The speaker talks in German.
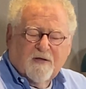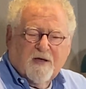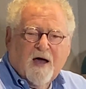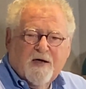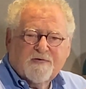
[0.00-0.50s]

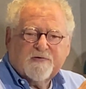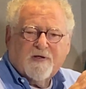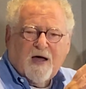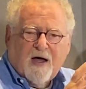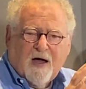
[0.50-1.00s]
Kreisen
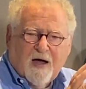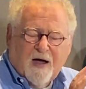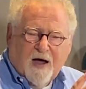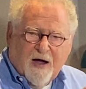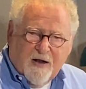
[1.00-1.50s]
der
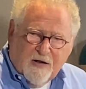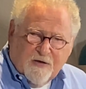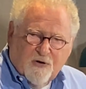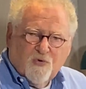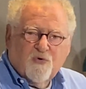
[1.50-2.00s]

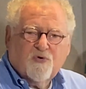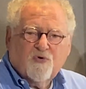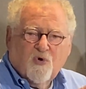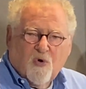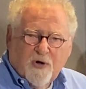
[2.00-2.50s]
alten und
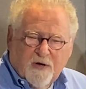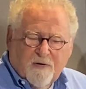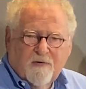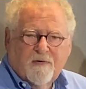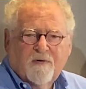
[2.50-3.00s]

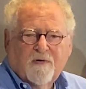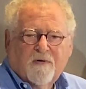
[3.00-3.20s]
neuen